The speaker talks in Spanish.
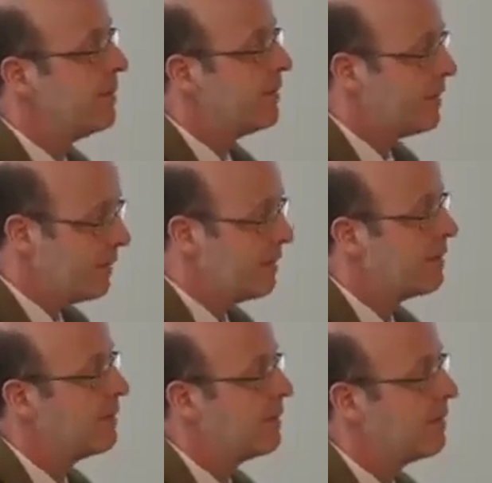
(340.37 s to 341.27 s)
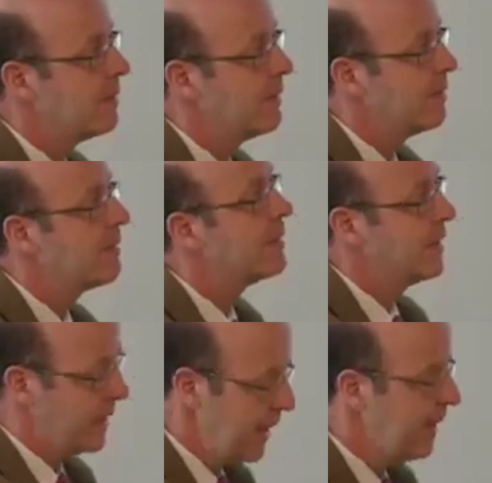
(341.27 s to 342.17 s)
Carlos en uh -huh. con
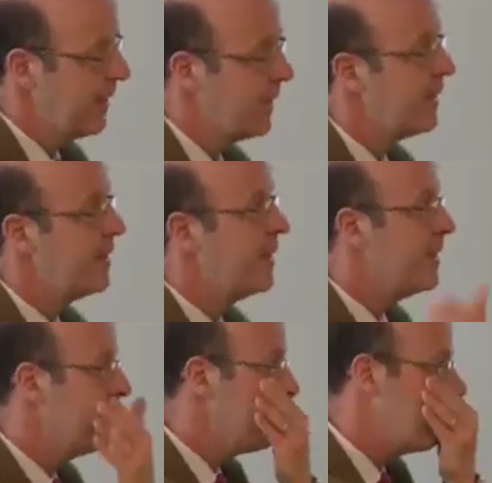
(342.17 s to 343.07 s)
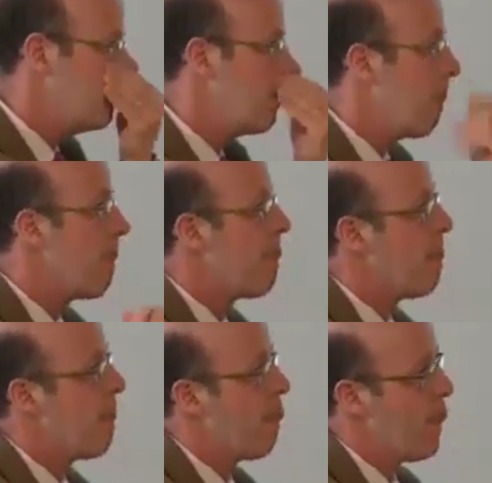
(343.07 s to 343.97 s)
Carlos sí. Vázquez. A mí lo que me
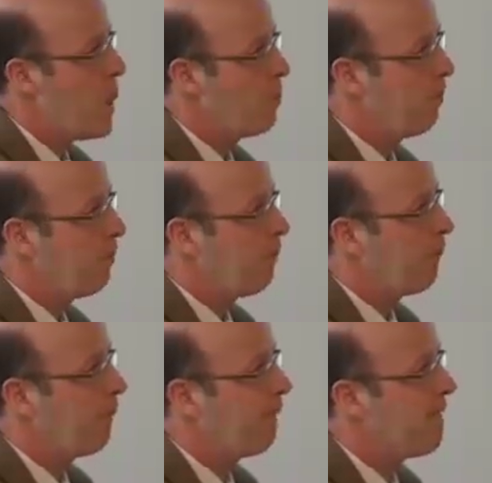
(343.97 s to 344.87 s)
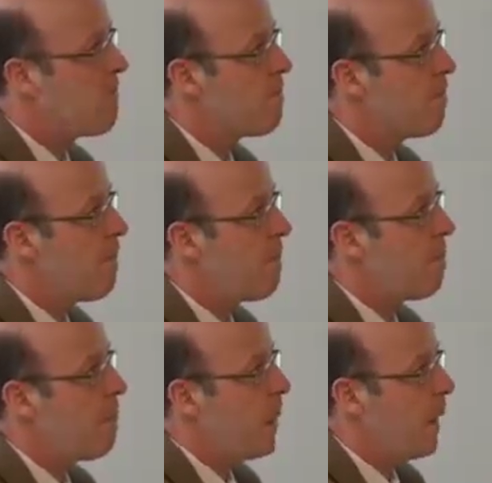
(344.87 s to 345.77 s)
queda es que algunos de los pacientes que se
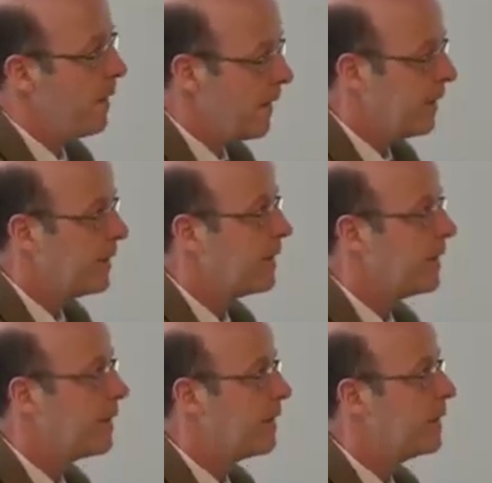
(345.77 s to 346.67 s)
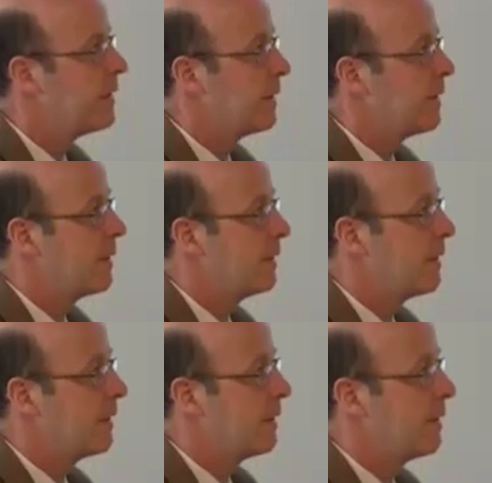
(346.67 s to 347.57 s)
inyectaron por nuestro lado
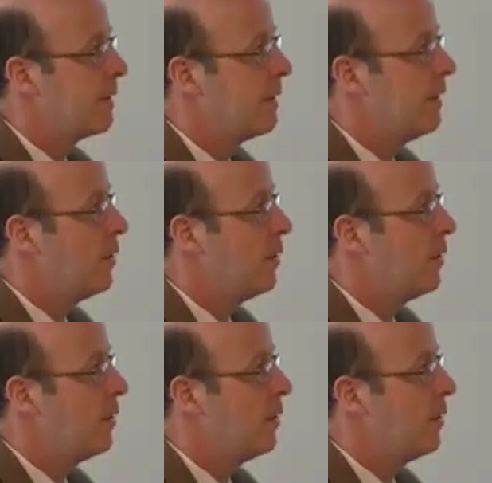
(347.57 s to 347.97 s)
mejoraron.